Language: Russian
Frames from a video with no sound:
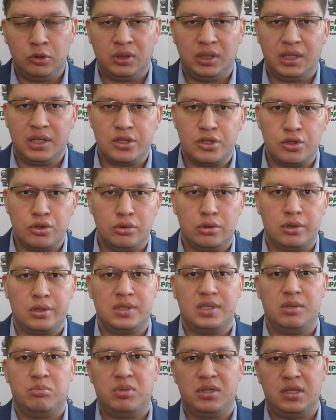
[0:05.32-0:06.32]
надзор
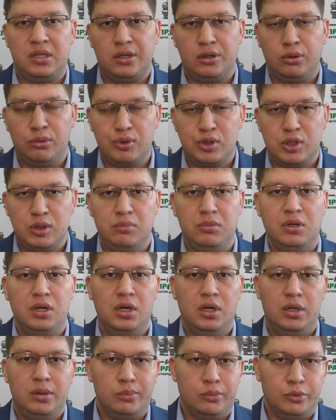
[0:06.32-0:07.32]
за перегрузом
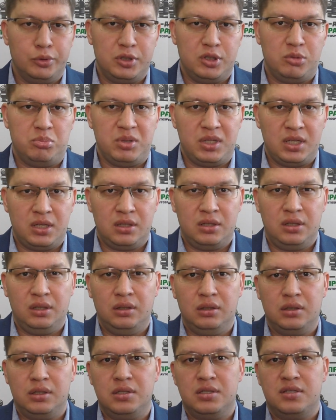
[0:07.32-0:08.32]
будет
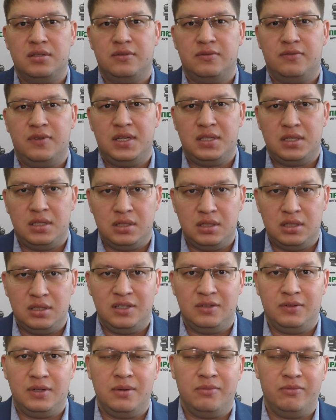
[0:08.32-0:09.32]
передан из
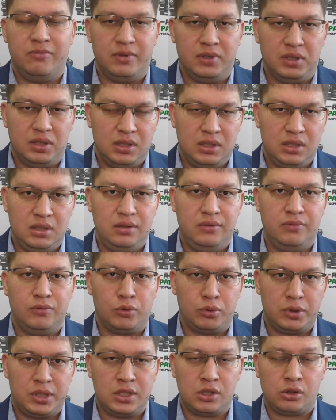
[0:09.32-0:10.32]
ведения МВД в
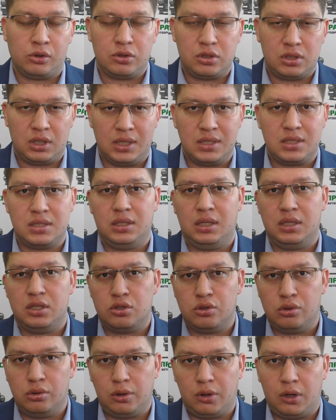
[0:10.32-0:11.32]
руки
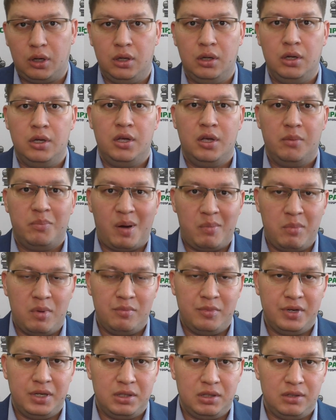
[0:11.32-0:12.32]
Ространснадзора.
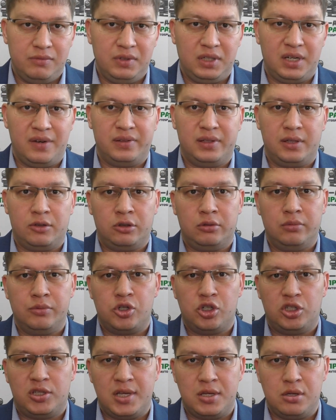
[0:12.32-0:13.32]
Помимо этого, ко второму
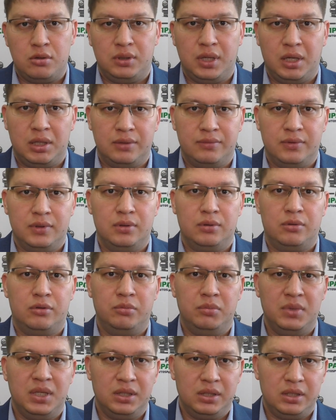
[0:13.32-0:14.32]
чтению данного
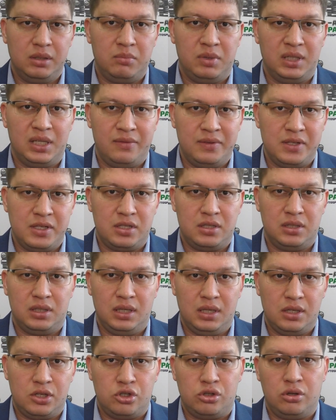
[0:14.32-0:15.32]
документа была
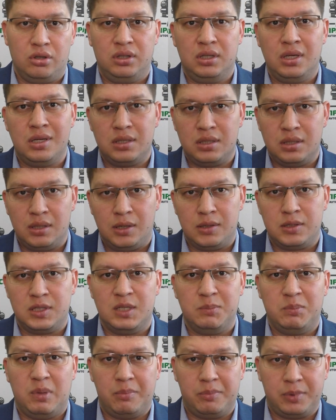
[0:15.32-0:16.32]
внесена еще одна
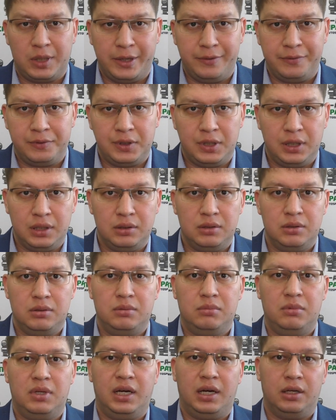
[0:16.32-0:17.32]
интересная поправка,
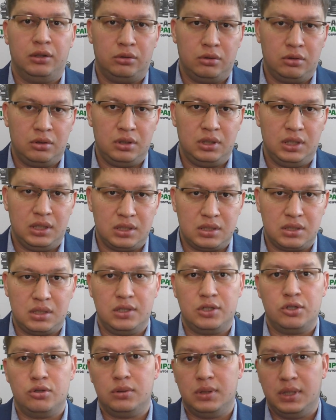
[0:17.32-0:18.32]
о которой я
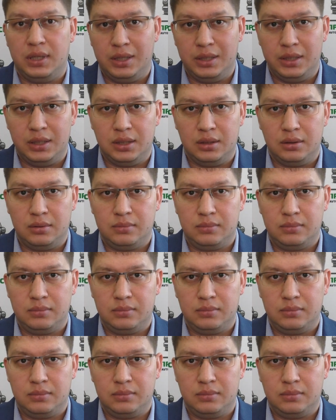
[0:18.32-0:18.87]
расскажу далее.